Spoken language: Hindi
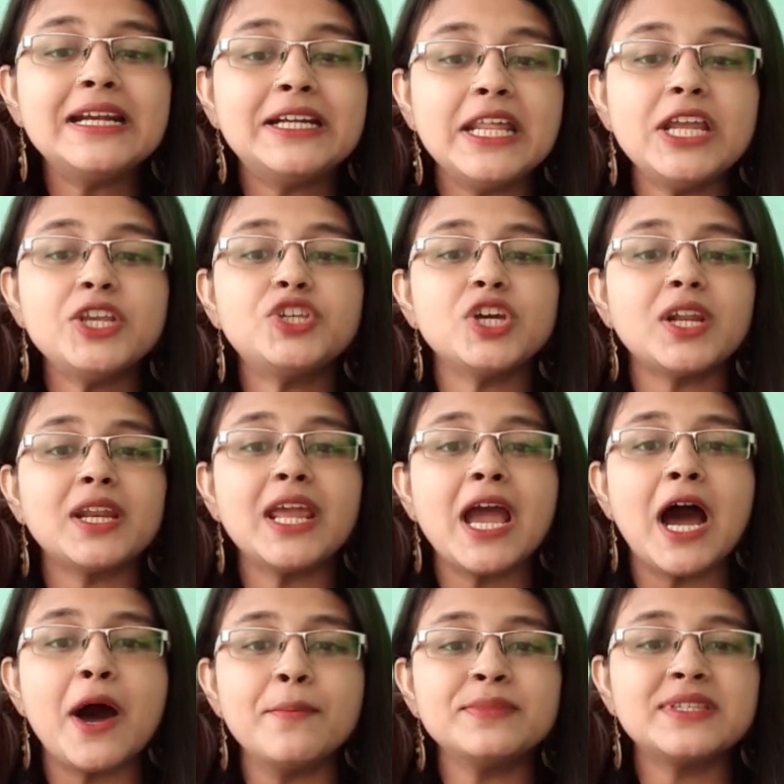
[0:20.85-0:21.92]
टीचर ने
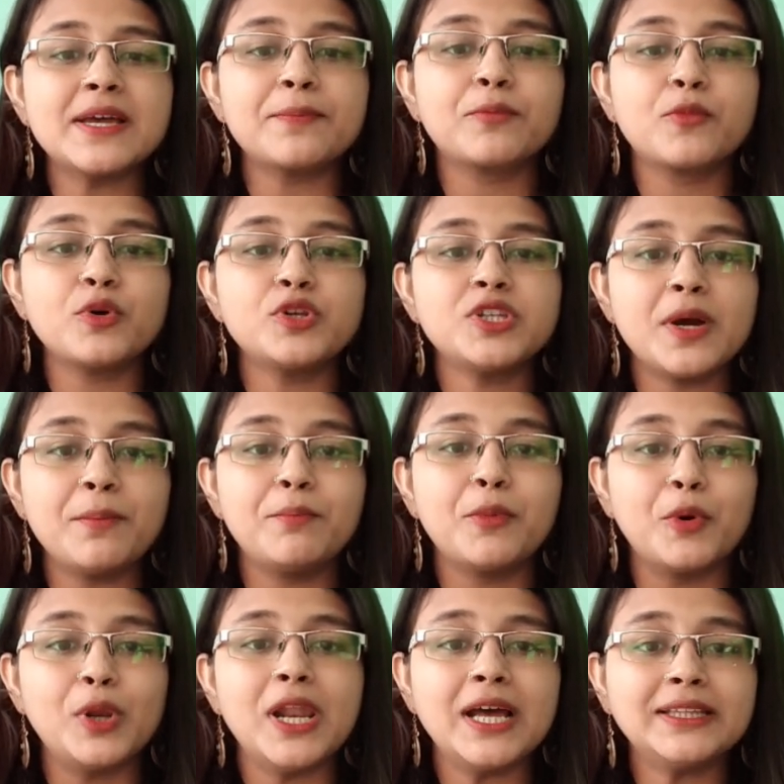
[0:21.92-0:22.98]
हम सबको जब
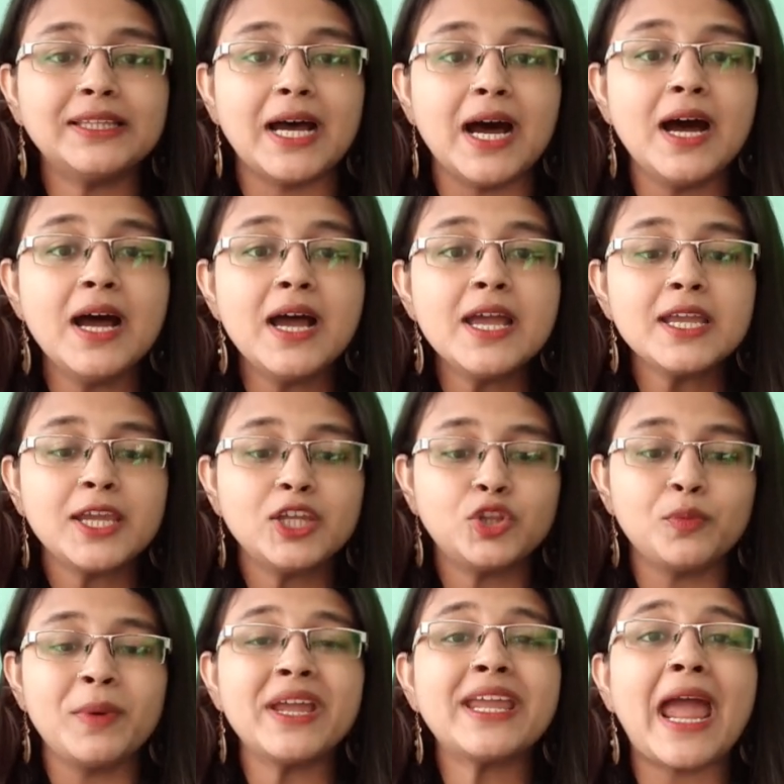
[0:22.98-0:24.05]
बोला था कि
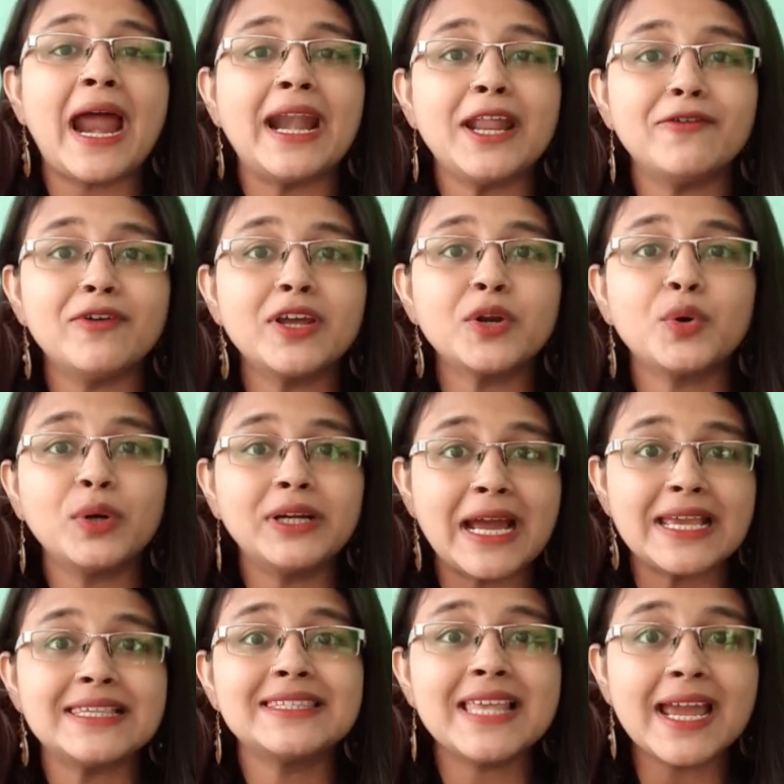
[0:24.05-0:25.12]
तुम्हें कैडेवर को
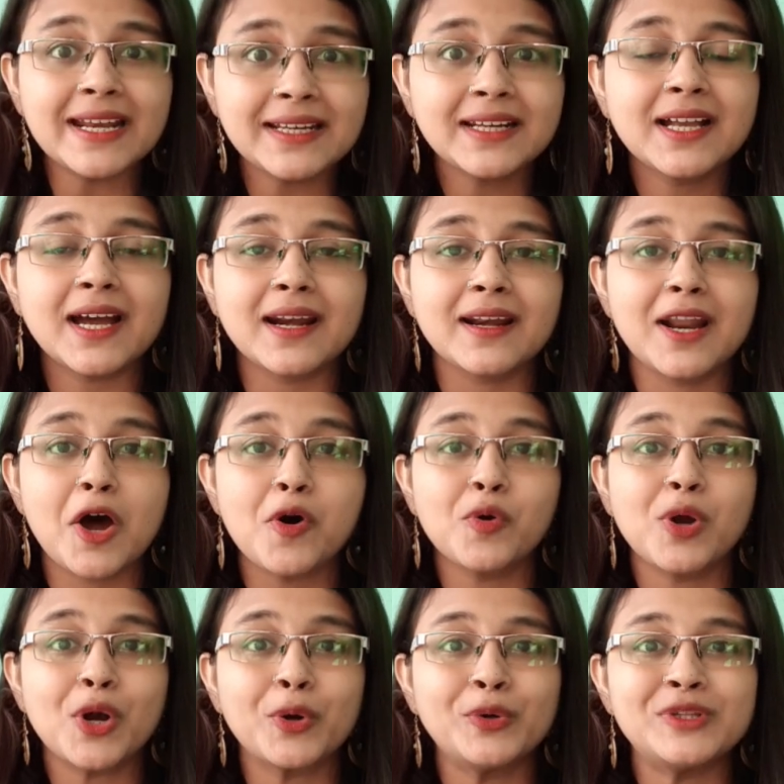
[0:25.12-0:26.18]
डाइसेक्ट करना
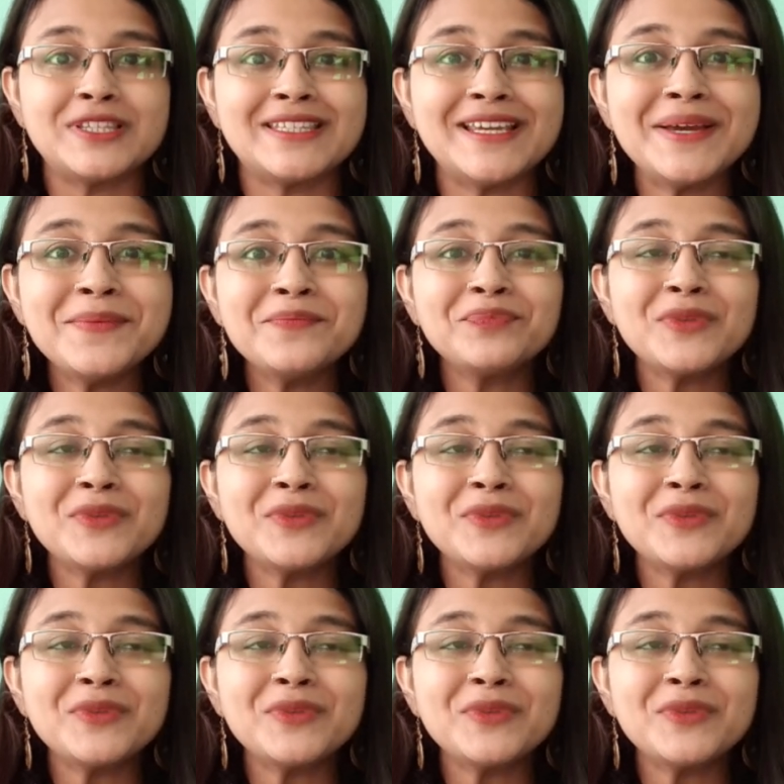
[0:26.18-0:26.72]
होगा खुद से